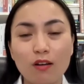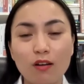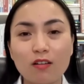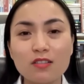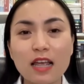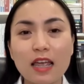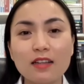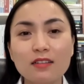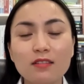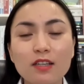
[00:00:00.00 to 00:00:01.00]
nó
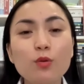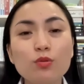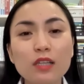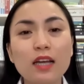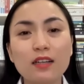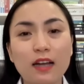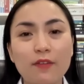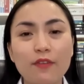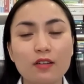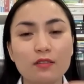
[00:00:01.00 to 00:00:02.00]
sẽ ưu tiên
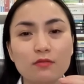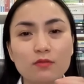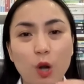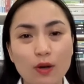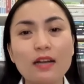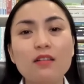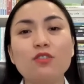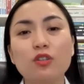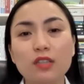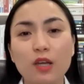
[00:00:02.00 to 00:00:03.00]
cái việc có năng
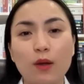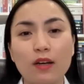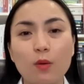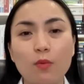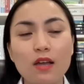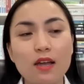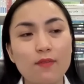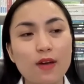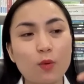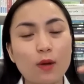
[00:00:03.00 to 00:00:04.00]
lượng cho cơ thể hoạt động
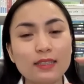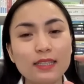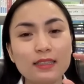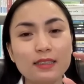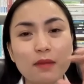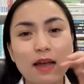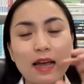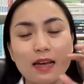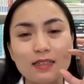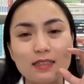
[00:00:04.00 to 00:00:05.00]
và quá trình
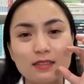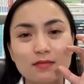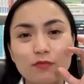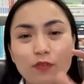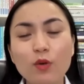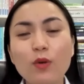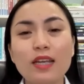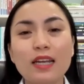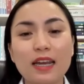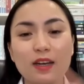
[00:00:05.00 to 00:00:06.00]
mà phân
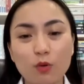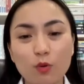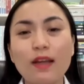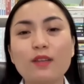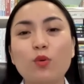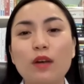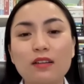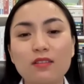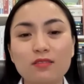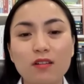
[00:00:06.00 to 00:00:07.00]
hủy cái này nó cũng lại tốn
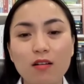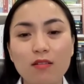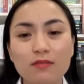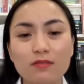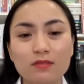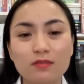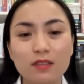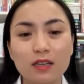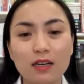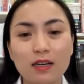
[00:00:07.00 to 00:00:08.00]
năng lượng nữa
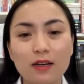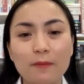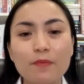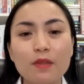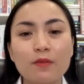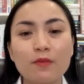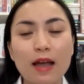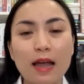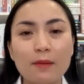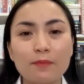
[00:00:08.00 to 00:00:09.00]
à,
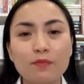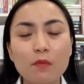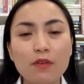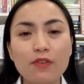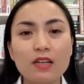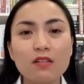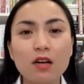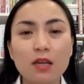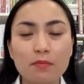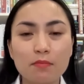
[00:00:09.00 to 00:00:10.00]
và bởi vì
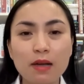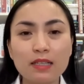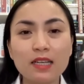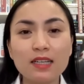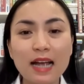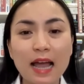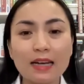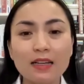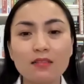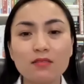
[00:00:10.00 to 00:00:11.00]
người bệnh nhân
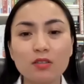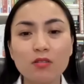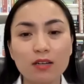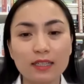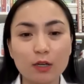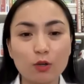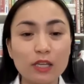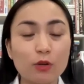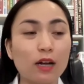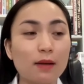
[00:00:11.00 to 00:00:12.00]
gan á, thường người ta có
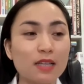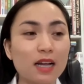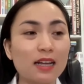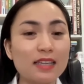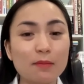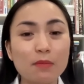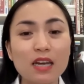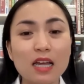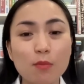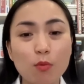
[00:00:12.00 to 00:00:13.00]
thể có cảm giác là nhanh bị
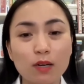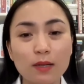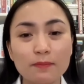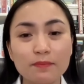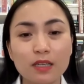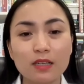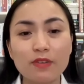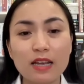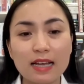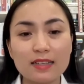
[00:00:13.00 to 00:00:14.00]
đầy bụng á
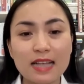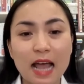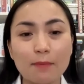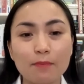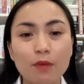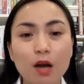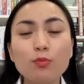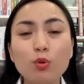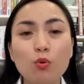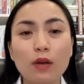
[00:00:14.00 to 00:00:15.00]
vì là giảm
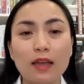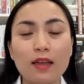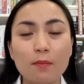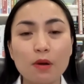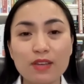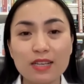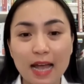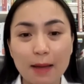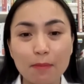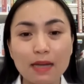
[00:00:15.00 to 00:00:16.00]
hấp thu này bởi vì
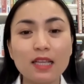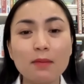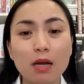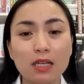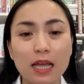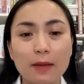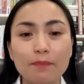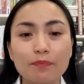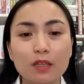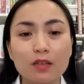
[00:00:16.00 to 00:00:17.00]
giảm bài tiết mật này
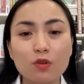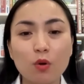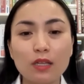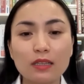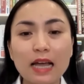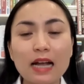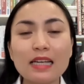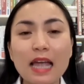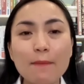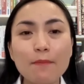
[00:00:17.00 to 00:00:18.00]
rồi
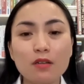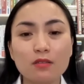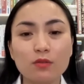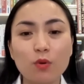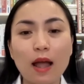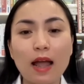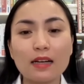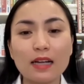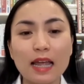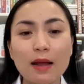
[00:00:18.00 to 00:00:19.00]
tăng cái áp lực
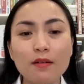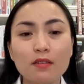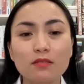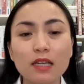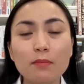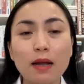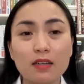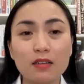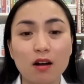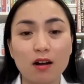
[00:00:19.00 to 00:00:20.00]
qua cái áp lực tĩnh
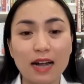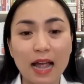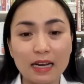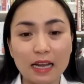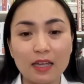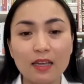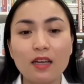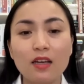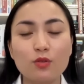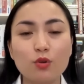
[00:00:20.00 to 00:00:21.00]
mạch cửa gan này
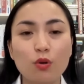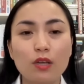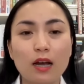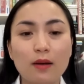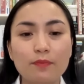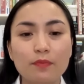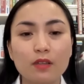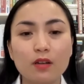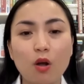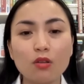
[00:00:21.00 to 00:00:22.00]
rồi uh,
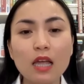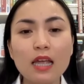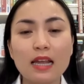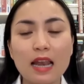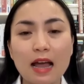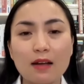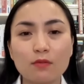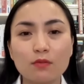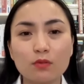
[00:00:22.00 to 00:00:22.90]
có thể là